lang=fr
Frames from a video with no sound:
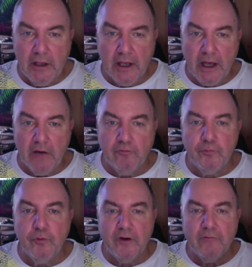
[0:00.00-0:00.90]
Hein. Vous
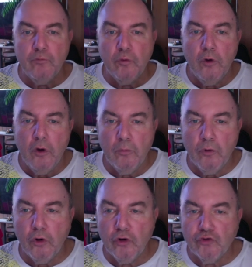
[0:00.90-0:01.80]
pourrez me
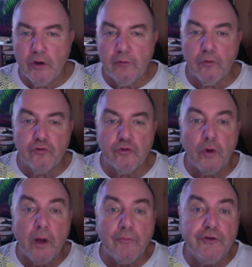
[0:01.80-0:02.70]
rejoindre selon
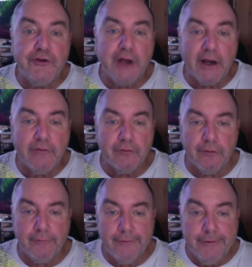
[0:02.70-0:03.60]
un petit tarif,
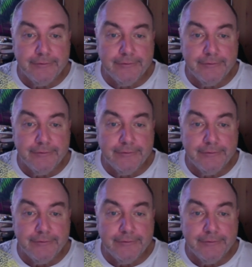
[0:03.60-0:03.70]
euh,